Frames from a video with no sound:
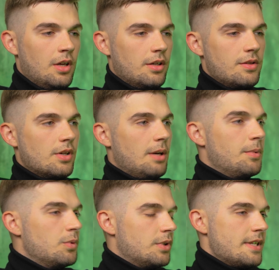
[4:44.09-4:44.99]
e, co ja
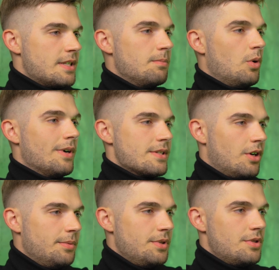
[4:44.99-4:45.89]
bym tutaj z tym mogła
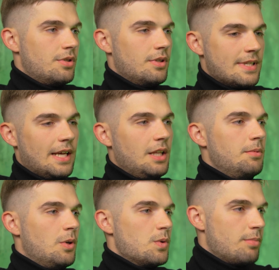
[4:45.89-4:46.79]
zrobić, zanim
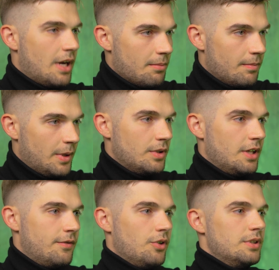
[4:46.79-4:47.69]
nie uzbieram pełnej
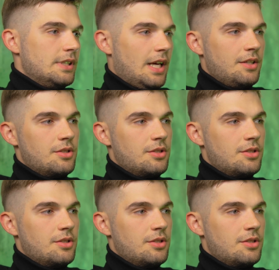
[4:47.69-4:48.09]
kwoty, tak?